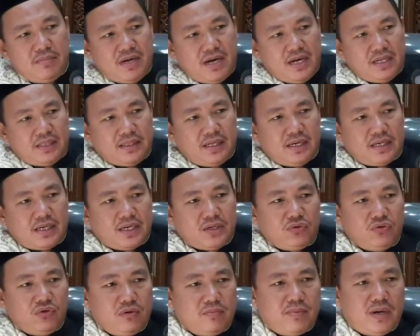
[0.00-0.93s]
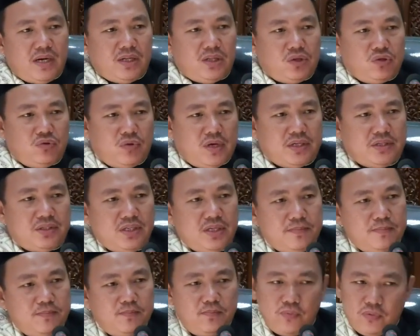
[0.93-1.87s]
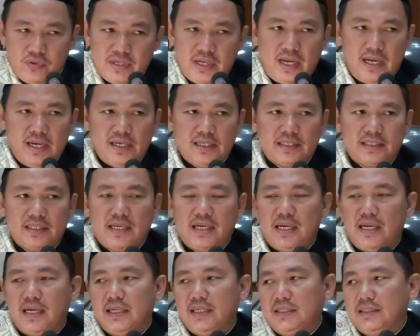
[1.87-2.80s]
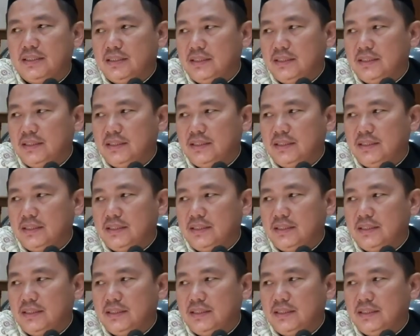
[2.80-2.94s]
mengatakan kurban itu wajib punya alasan.